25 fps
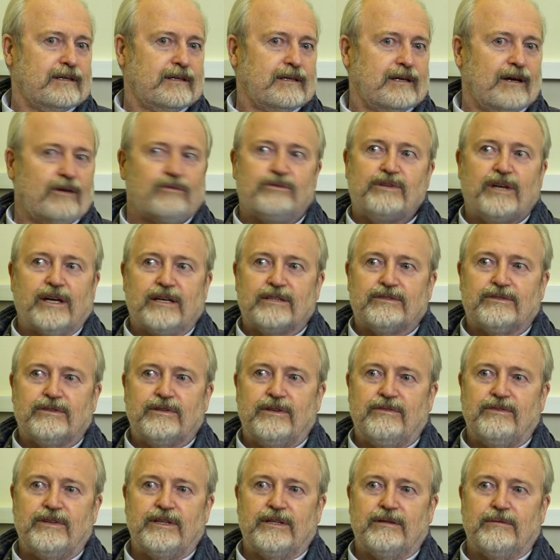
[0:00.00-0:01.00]
Он ни разу не
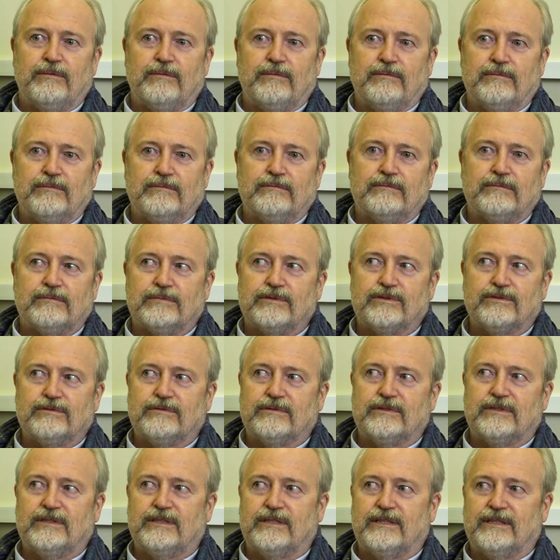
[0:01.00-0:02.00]
видел, что за
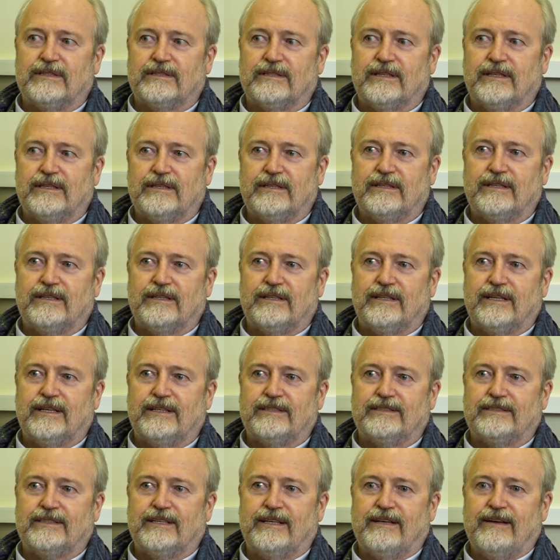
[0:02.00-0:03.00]
китайские
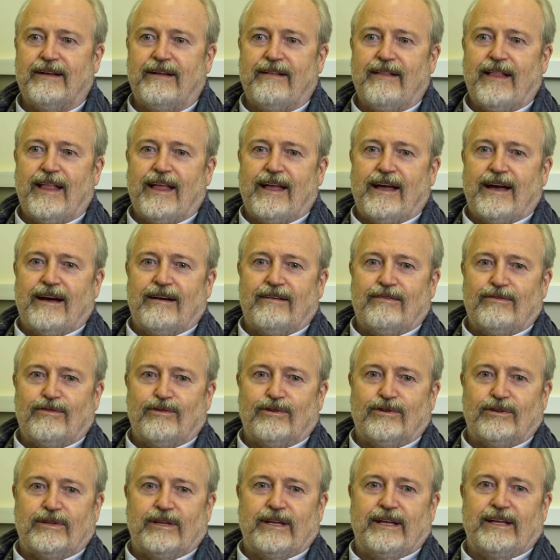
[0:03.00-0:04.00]
китайцы.
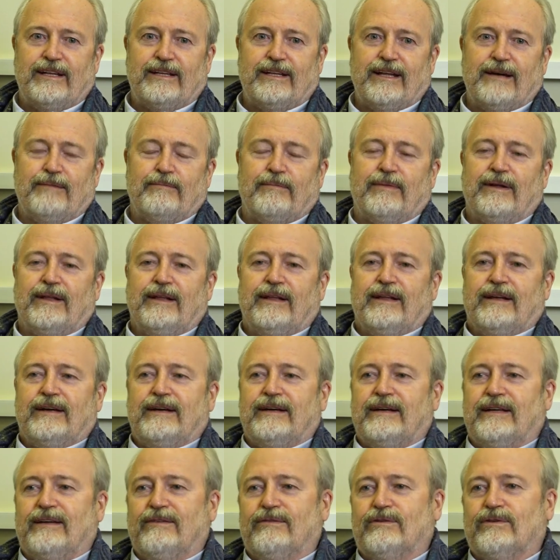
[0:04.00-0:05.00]
Вот. И там
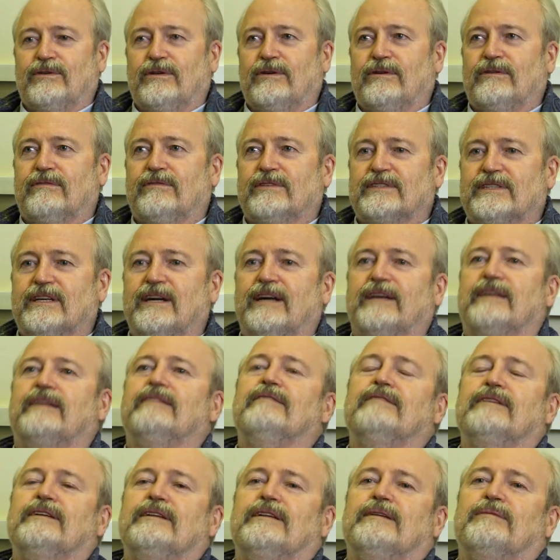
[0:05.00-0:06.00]
его так
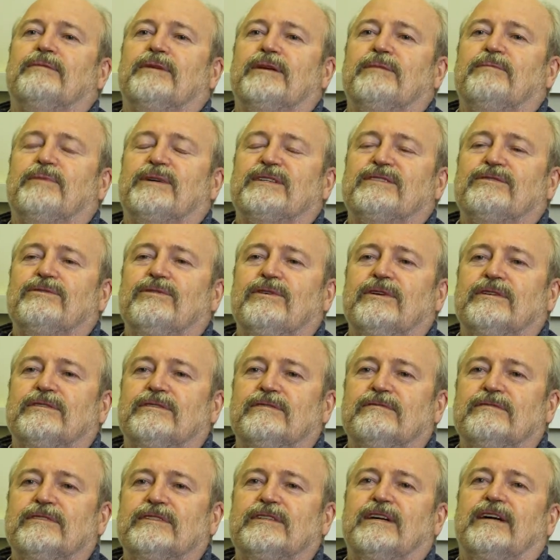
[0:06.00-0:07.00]
выскакивает, там они поссорились,
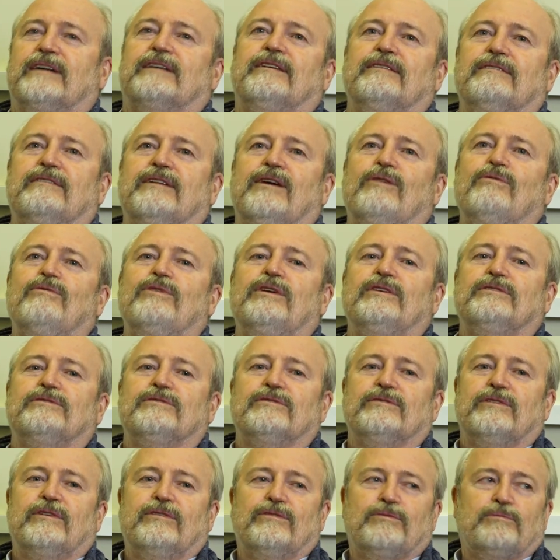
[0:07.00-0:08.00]
он выскакивает на улицу,
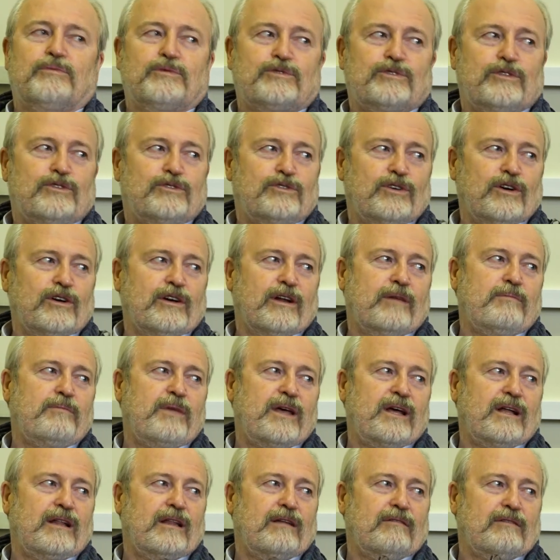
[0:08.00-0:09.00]
и вот после
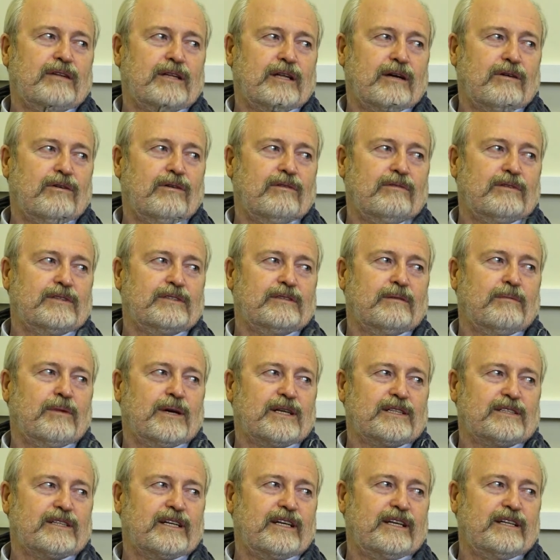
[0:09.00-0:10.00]
черно-белого такого
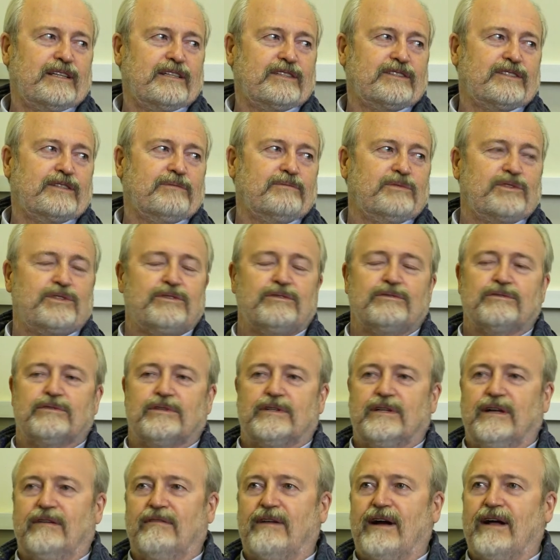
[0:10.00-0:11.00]
изображения,
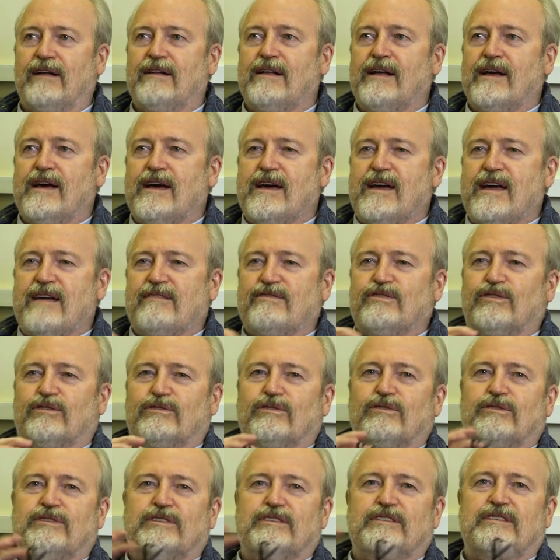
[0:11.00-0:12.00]
жемчужного, это
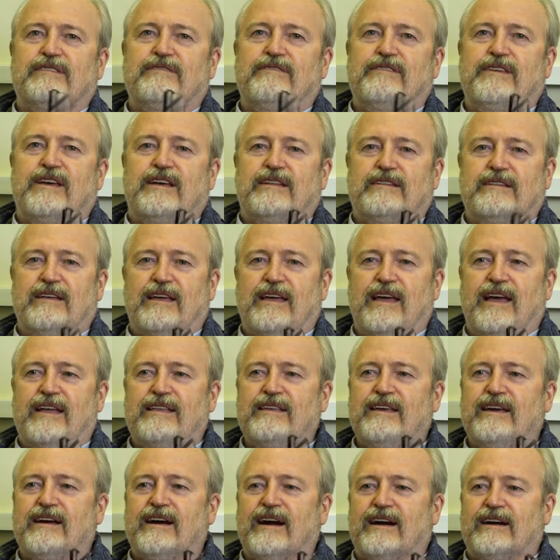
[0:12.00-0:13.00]
такой цвет. И
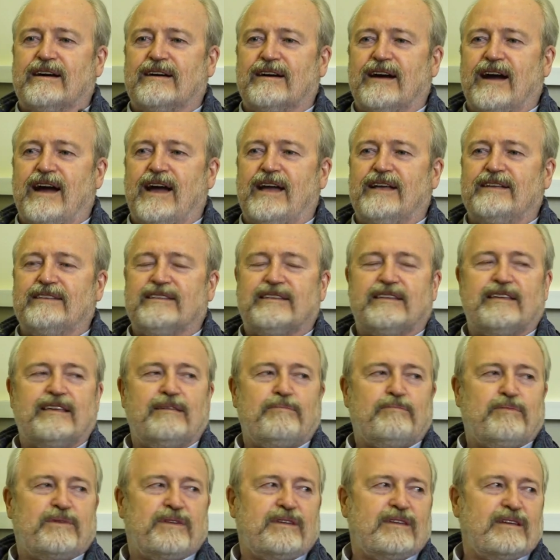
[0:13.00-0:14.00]
они как райские
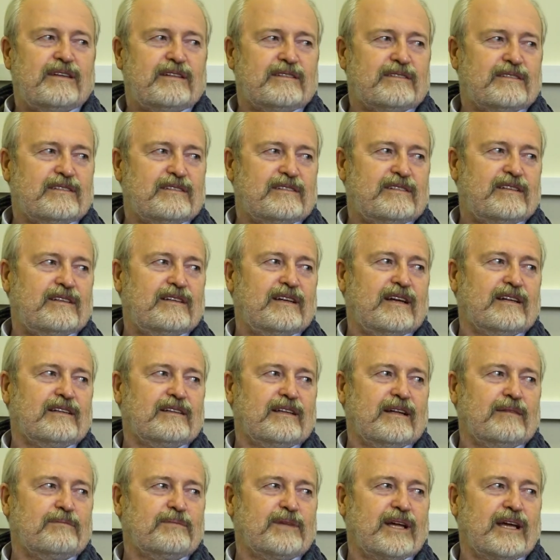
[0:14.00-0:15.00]
птицы сидят,
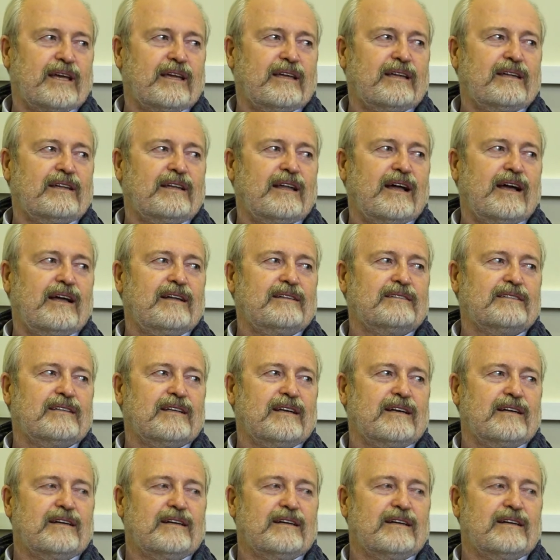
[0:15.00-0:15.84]
там три китайца,